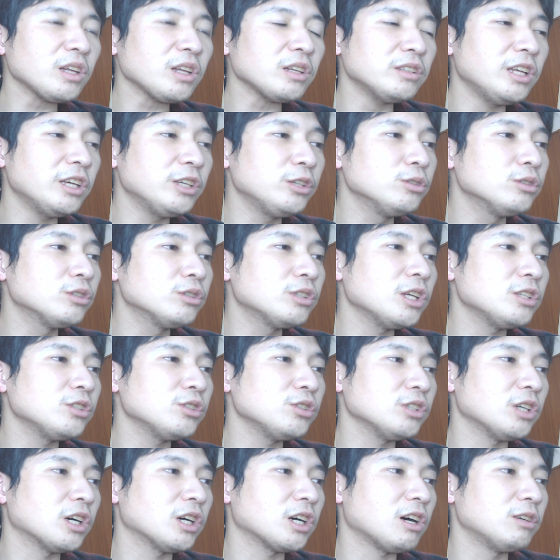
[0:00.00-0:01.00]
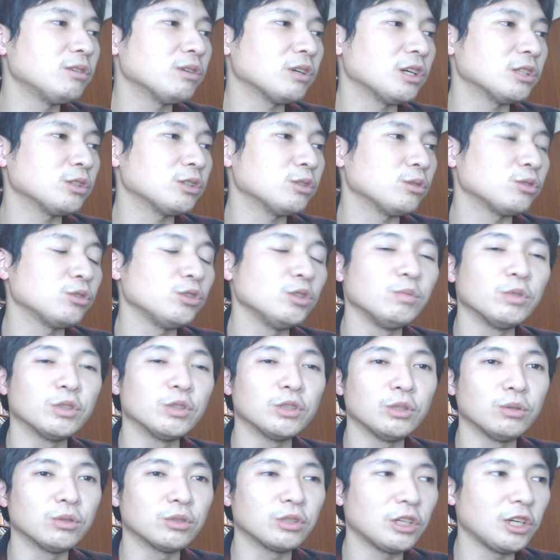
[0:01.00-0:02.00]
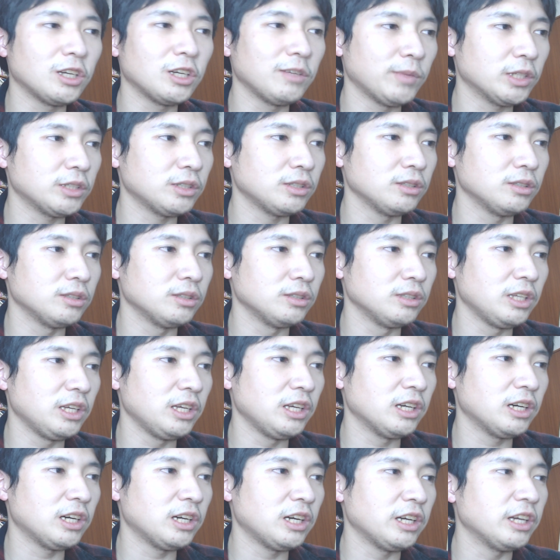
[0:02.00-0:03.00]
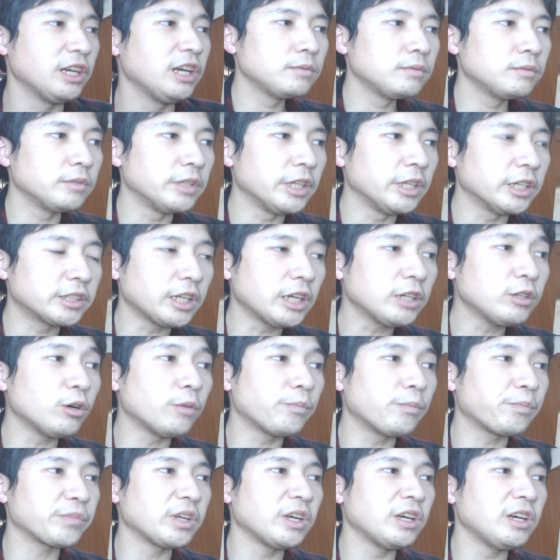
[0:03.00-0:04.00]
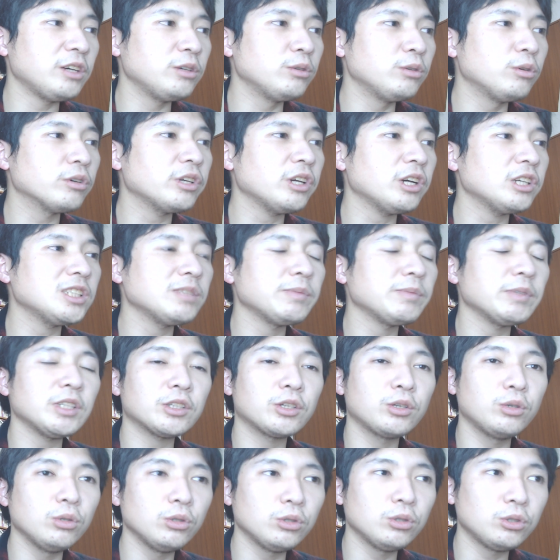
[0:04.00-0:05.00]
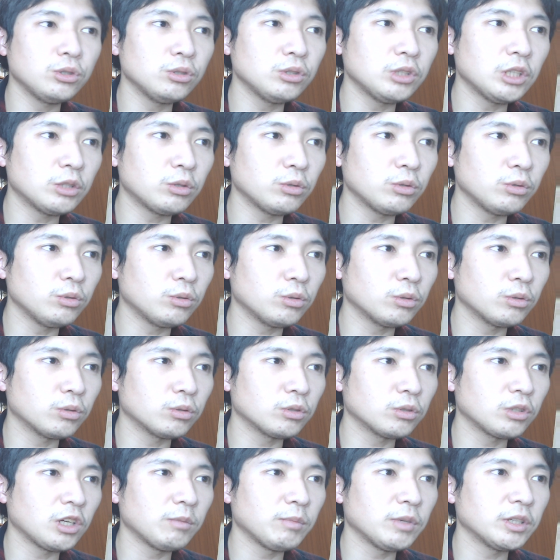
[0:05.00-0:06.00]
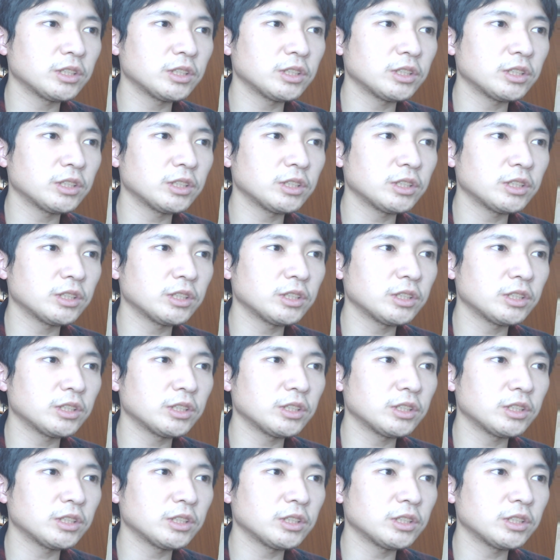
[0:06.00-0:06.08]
ね、優先順位が変わるのか、ちょっと注目でございますね。はい、で最後、えー、動き始めた九州勢ということでございま